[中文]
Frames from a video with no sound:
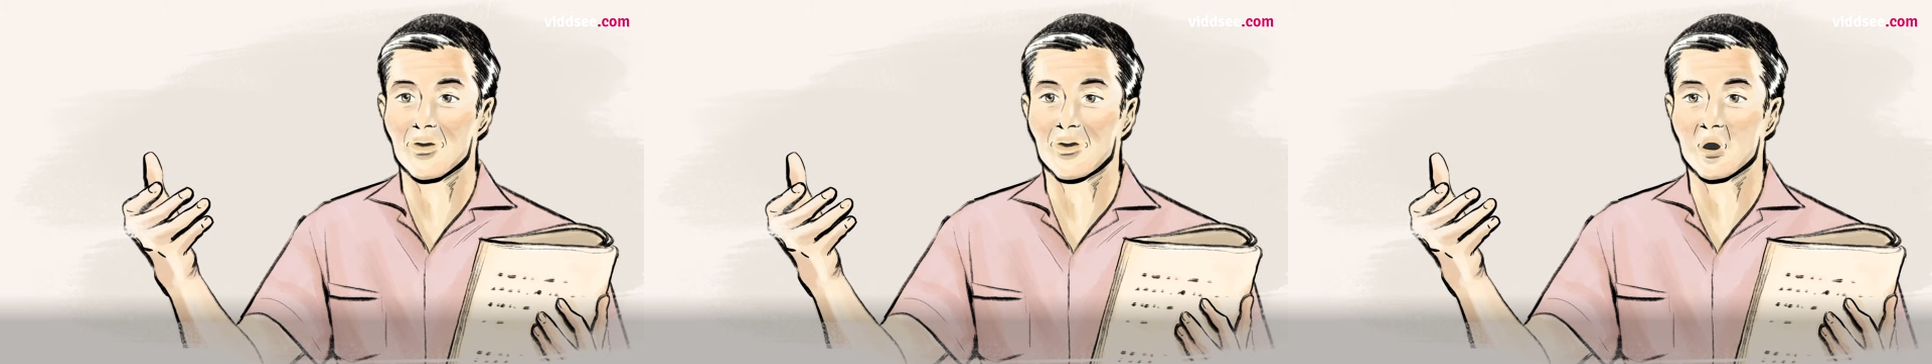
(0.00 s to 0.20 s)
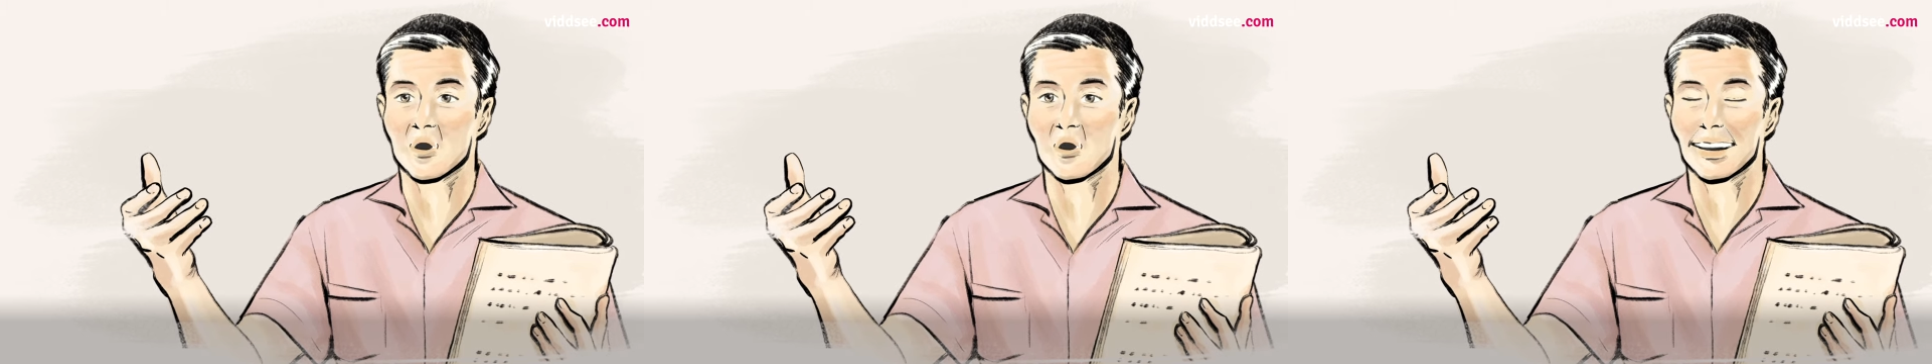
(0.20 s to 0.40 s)

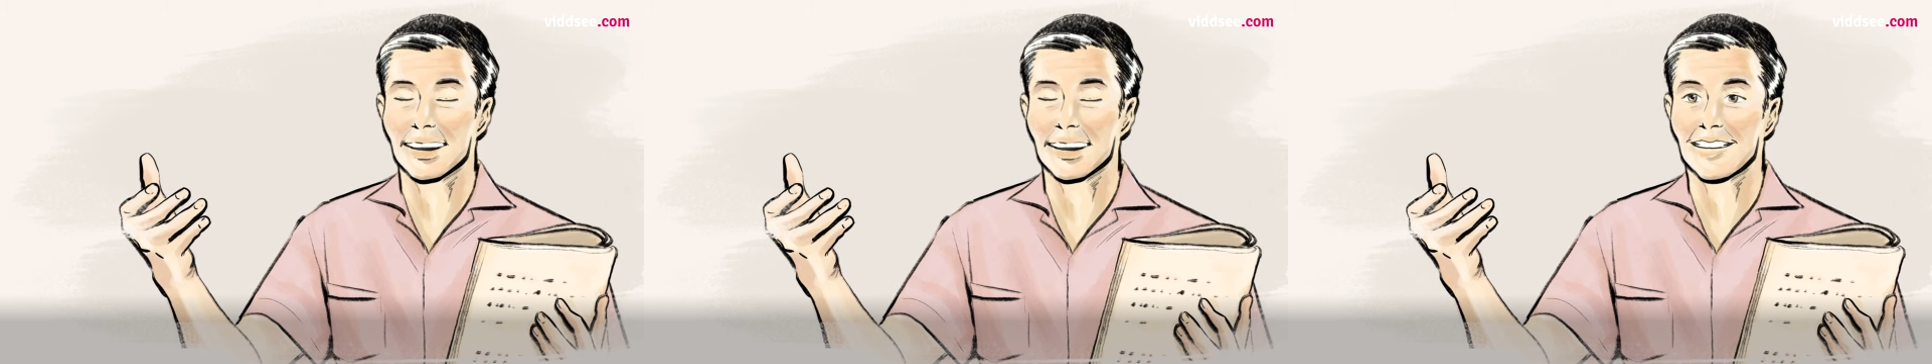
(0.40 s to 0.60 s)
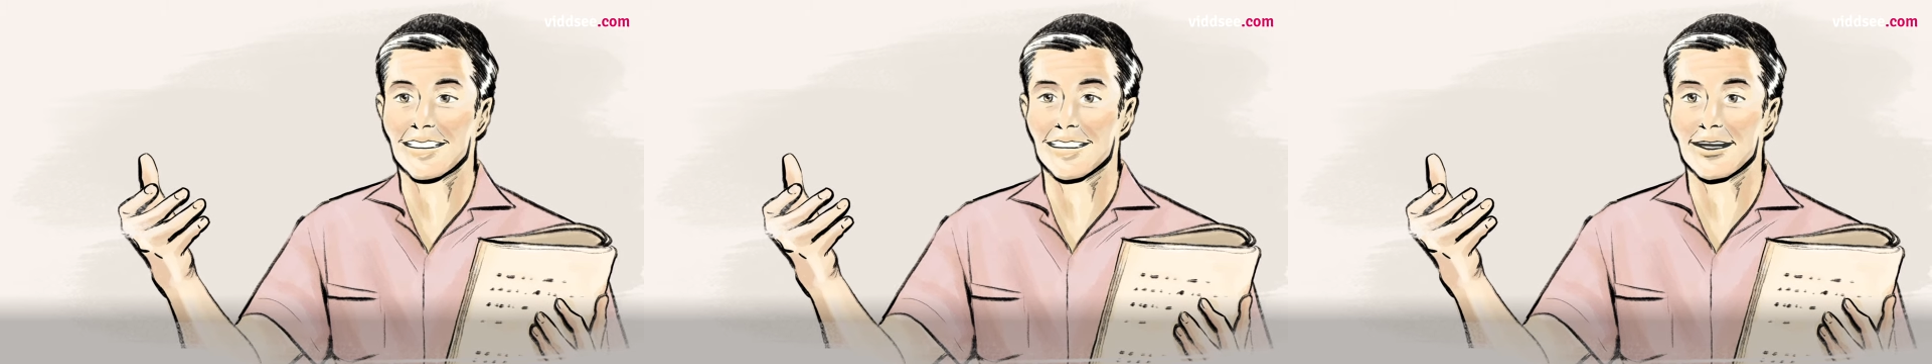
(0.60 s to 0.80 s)

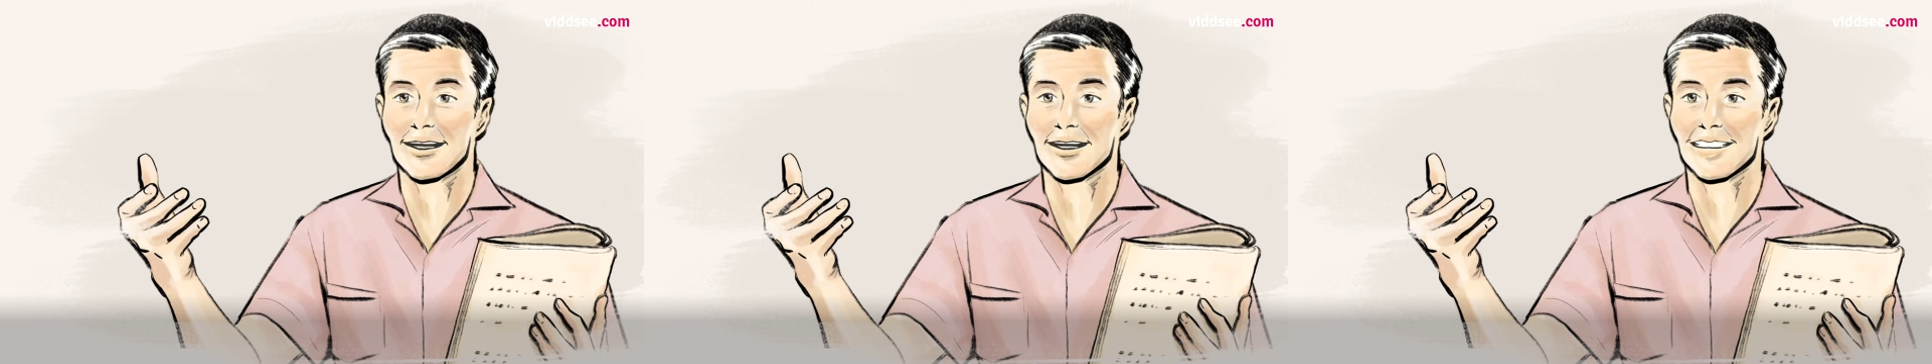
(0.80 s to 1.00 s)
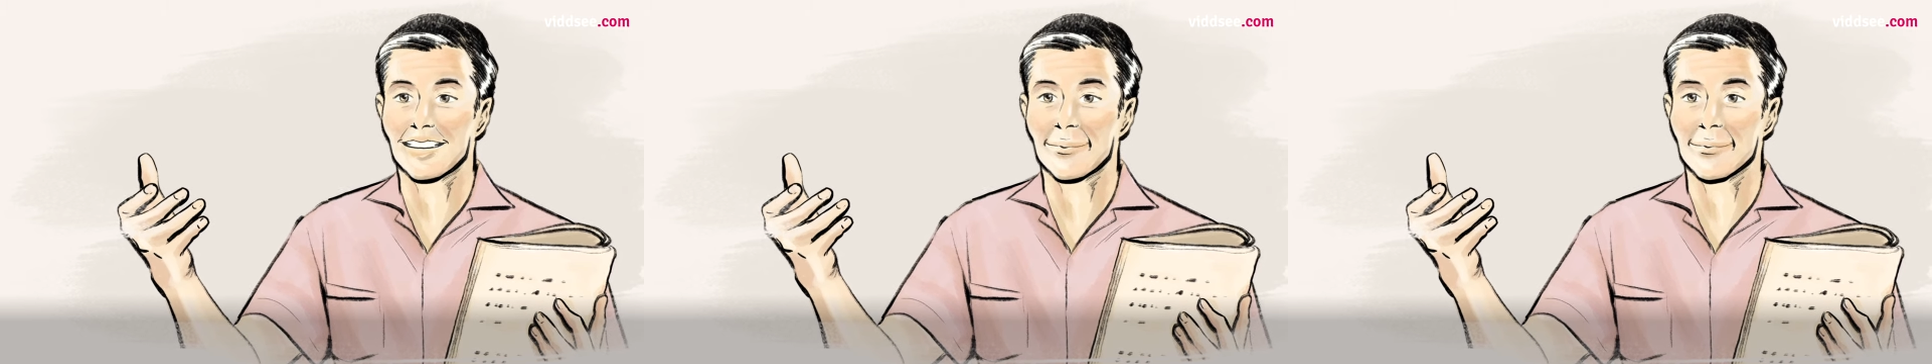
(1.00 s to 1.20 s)
15-20分
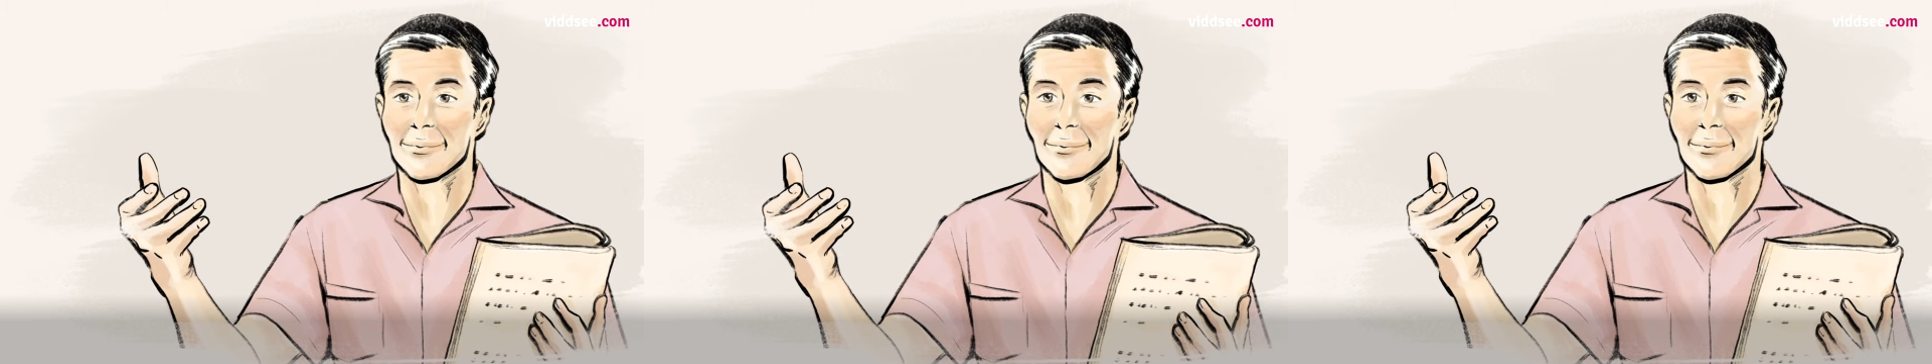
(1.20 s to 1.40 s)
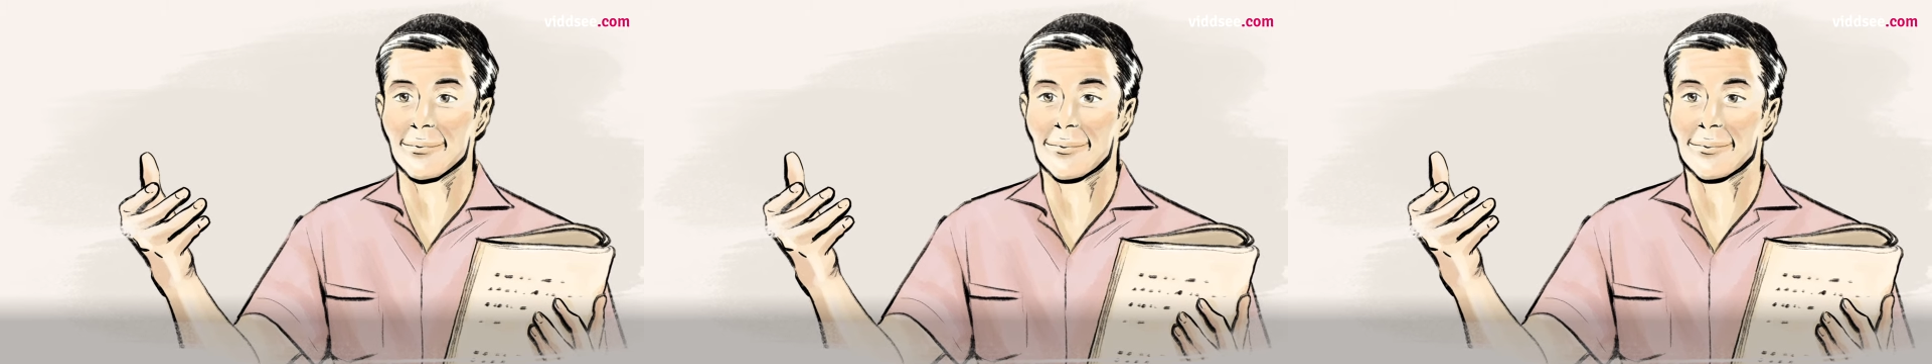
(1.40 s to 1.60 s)
钟才写
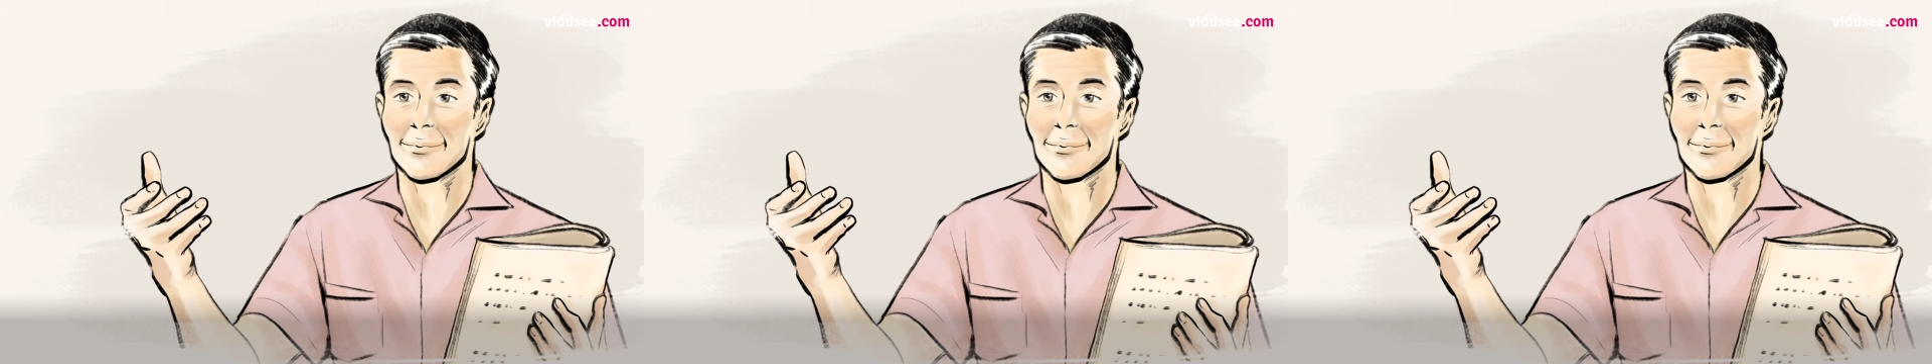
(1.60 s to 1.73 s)
出来，